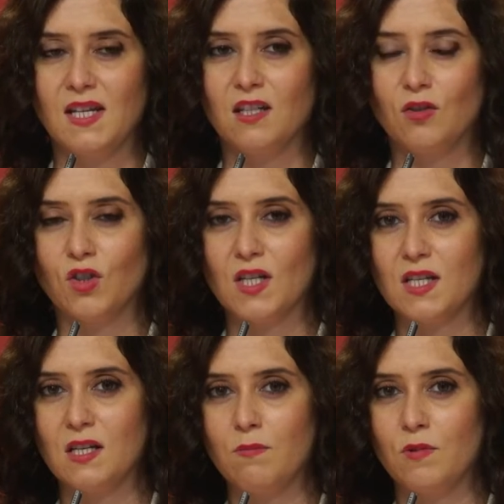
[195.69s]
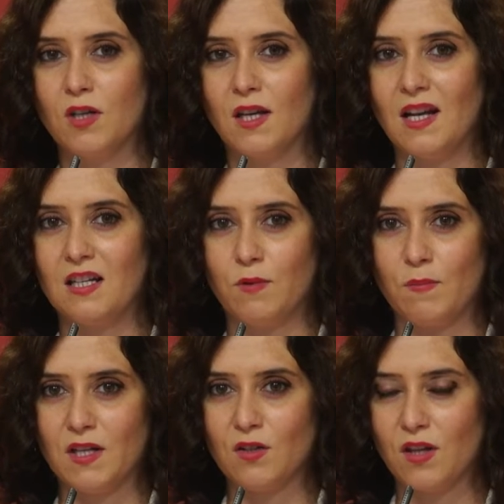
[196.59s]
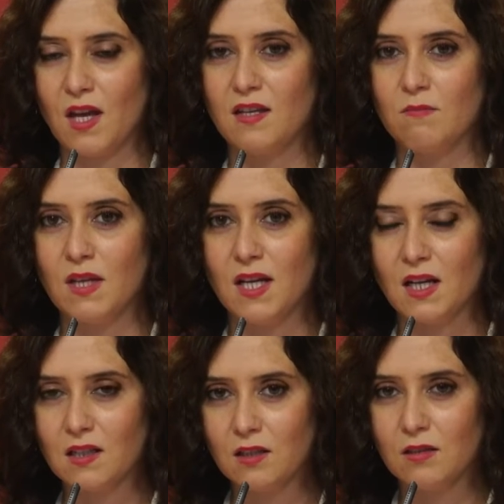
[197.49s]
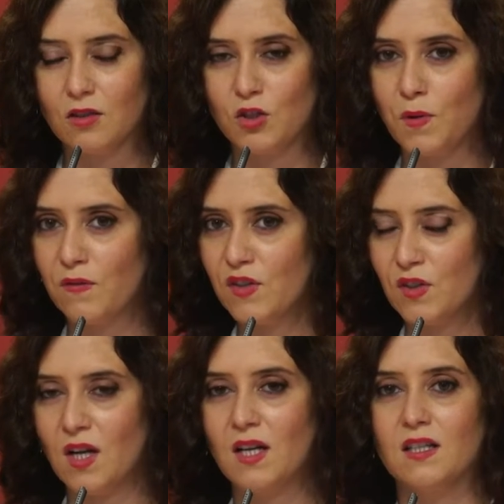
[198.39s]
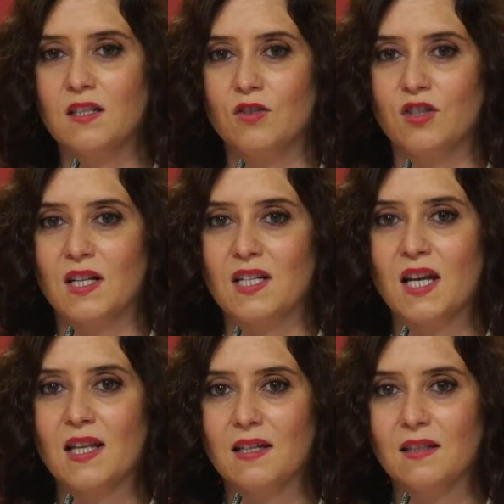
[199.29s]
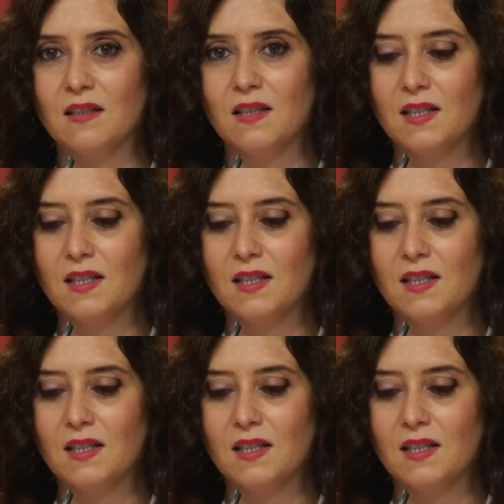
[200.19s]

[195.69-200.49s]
Y esto es así porque las propias sociedades médicas, los profesionales nos trasladan